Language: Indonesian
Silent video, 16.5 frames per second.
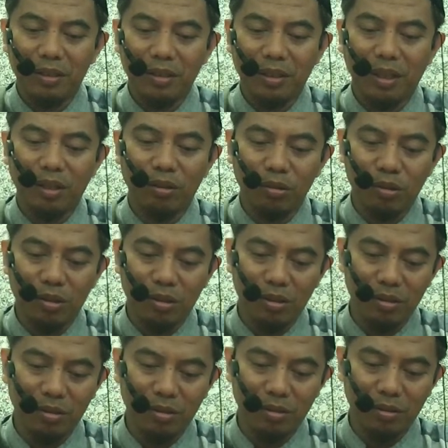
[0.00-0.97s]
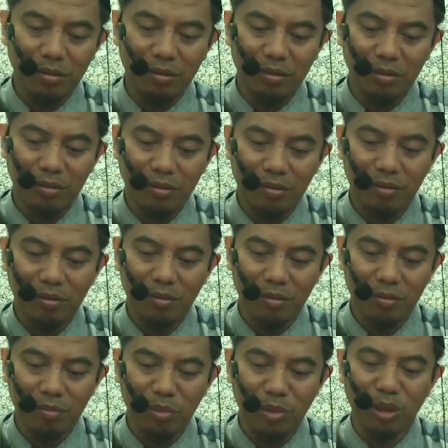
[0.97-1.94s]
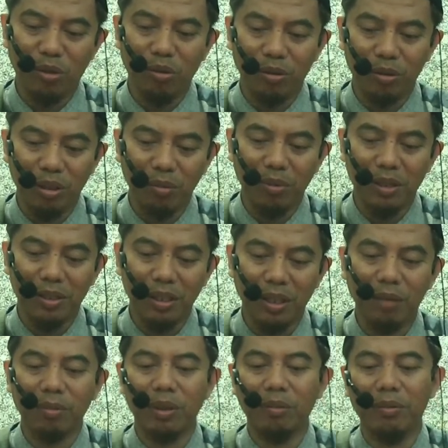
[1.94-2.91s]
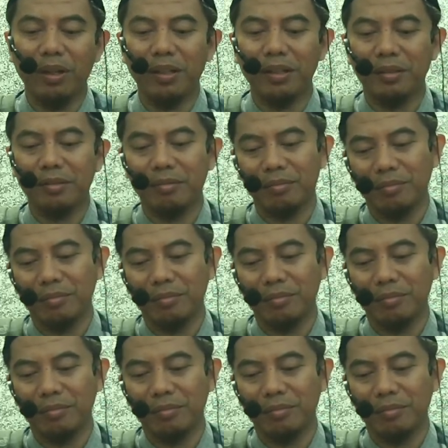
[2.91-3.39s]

harus mengguluti bahasa Arab gimana